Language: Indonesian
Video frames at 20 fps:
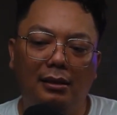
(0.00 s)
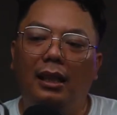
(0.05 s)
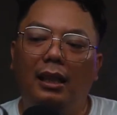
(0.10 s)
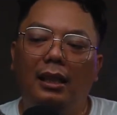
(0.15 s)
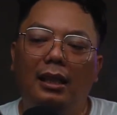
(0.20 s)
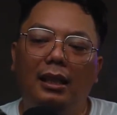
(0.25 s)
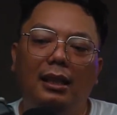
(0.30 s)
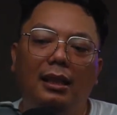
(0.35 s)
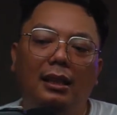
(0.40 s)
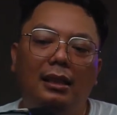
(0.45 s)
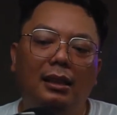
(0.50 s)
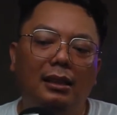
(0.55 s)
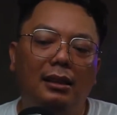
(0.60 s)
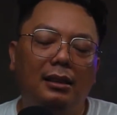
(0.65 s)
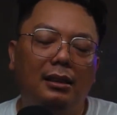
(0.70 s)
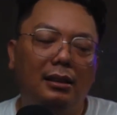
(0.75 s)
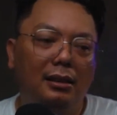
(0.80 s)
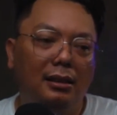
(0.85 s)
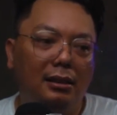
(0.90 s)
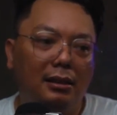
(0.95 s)
ini
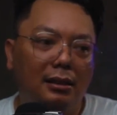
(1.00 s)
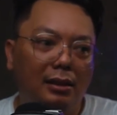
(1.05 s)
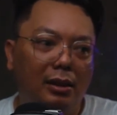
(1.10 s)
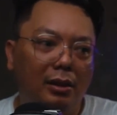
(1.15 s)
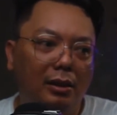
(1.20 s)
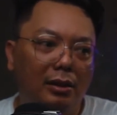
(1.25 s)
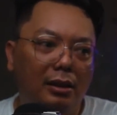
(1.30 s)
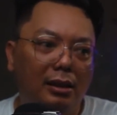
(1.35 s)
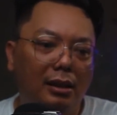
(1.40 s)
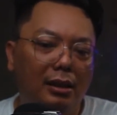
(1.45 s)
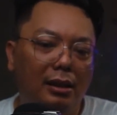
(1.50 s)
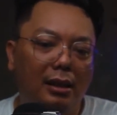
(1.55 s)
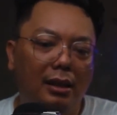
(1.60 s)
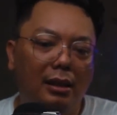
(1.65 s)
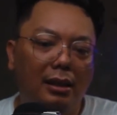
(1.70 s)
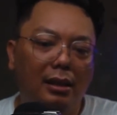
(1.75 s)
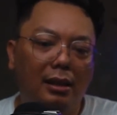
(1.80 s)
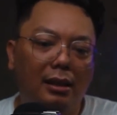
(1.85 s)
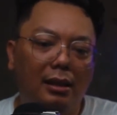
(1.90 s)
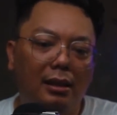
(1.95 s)

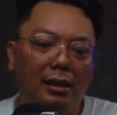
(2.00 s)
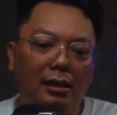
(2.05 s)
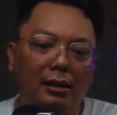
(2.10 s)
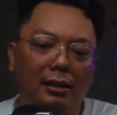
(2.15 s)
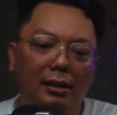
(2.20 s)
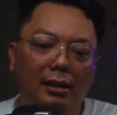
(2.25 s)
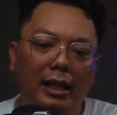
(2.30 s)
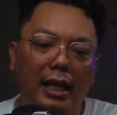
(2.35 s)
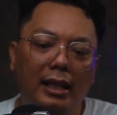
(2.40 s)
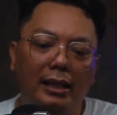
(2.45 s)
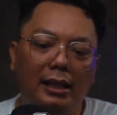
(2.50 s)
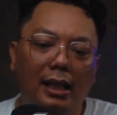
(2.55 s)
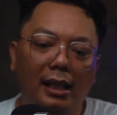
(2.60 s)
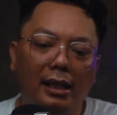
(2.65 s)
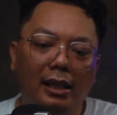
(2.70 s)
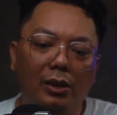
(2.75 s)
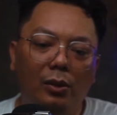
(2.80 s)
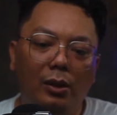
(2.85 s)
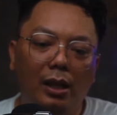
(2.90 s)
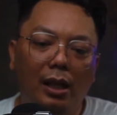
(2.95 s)
uh, eh,
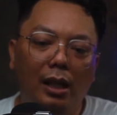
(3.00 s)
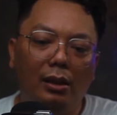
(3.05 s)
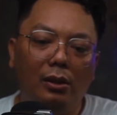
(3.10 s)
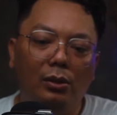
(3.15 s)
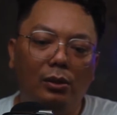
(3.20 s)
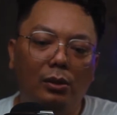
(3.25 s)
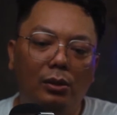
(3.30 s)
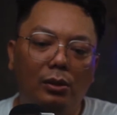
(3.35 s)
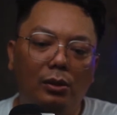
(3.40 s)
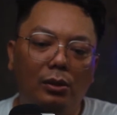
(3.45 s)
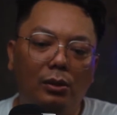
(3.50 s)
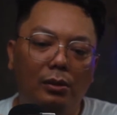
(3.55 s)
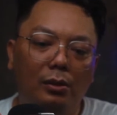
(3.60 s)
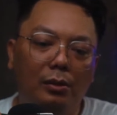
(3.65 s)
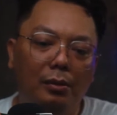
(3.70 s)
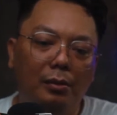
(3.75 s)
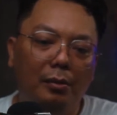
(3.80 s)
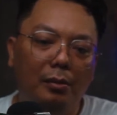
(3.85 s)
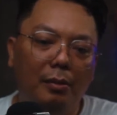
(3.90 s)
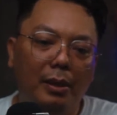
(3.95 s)
DSLR-nya sudah aku
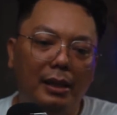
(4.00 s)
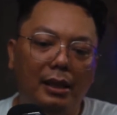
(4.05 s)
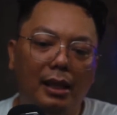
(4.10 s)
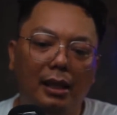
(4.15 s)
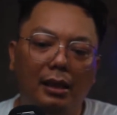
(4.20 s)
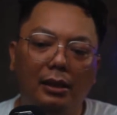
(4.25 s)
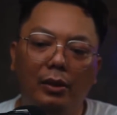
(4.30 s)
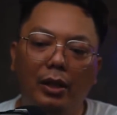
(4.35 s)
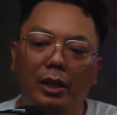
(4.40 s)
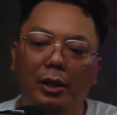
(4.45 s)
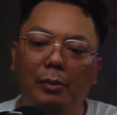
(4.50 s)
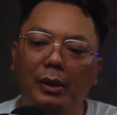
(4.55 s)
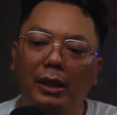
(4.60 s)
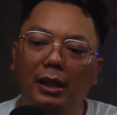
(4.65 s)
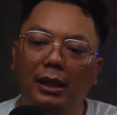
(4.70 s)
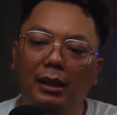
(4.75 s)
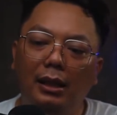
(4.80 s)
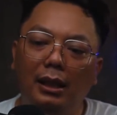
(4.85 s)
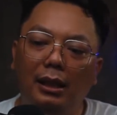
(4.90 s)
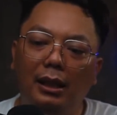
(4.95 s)
pasang
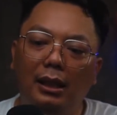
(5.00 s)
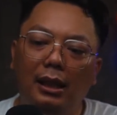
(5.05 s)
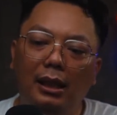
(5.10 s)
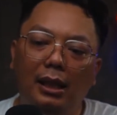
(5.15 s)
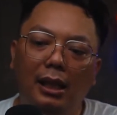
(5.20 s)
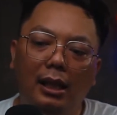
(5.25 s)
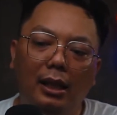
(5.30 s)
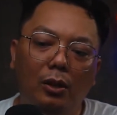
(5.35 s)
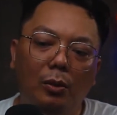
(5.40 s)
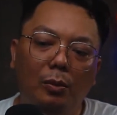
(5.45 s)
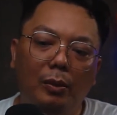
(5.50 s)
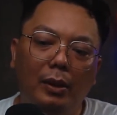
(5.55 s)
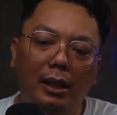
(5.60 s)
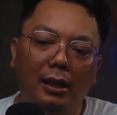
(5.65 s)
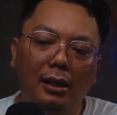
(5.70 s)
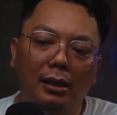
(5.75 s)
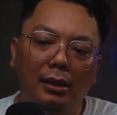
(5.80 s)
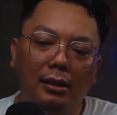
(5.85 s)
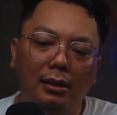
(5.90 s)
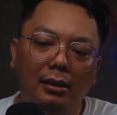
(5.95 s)
USB, kita tinggal
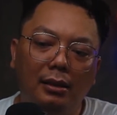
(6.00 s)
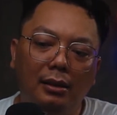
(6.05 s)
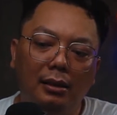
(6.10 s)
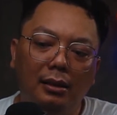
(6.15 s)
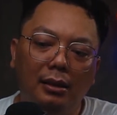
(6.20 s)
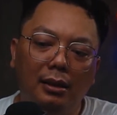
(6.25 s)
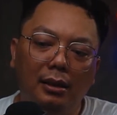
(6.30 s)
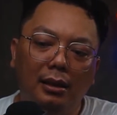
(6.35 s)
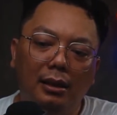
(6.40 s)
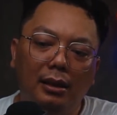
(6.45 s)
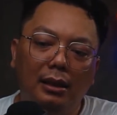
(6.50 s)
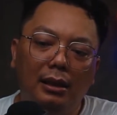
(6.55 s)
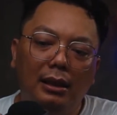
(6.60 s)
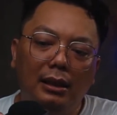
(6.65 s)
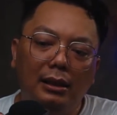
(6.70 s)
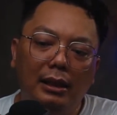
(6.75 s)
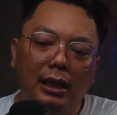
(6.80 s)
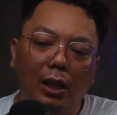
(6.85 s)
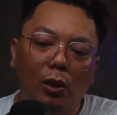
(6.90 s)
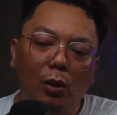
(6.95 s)
hidupkan.
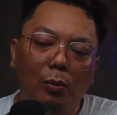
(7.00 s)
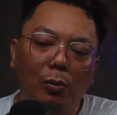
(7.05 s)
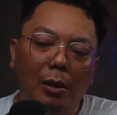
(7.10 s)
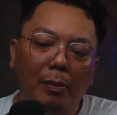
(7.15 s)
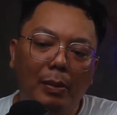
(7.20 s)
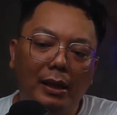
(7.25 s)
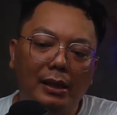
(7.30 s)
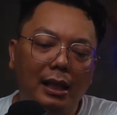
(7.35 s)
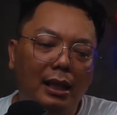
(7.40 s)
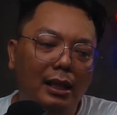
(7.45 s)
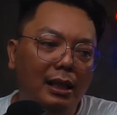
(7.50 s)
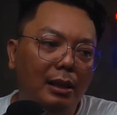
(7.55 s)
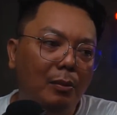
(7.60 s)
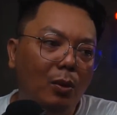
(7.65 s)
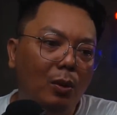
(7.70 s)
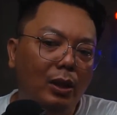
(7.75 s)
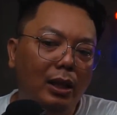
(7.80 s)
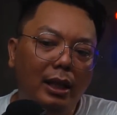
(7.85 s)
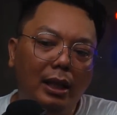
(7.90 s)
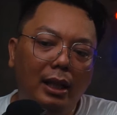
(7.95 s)
Jangan lupa pasang di
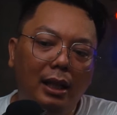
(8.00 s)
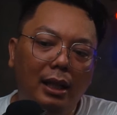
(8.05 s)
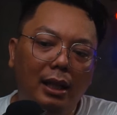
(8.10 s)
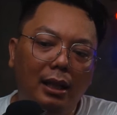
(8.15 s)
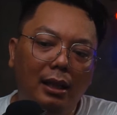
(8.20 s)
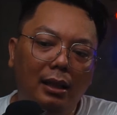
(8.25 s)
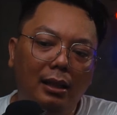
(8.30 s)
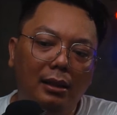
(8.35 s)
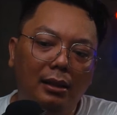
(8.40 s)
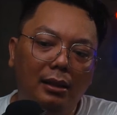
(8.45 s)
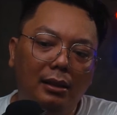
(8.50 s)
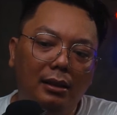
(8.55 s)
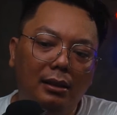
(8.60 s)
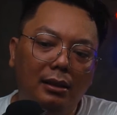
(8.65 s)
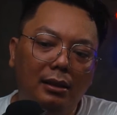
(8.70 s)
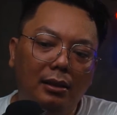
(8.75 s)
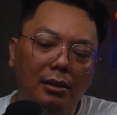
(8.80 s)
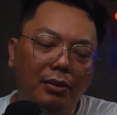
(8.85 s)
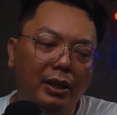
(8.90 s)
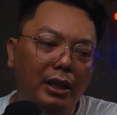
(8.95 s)
mode
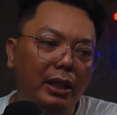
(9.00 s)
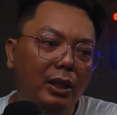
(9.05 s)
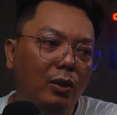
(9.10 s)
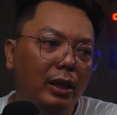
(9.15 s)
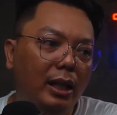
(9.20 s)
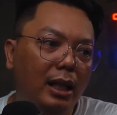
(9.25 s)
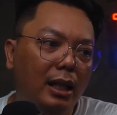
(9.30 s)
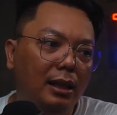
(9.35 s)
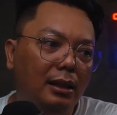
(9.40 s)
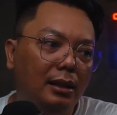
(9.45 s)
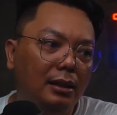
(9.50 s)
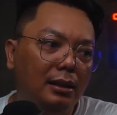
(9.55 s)
video ya,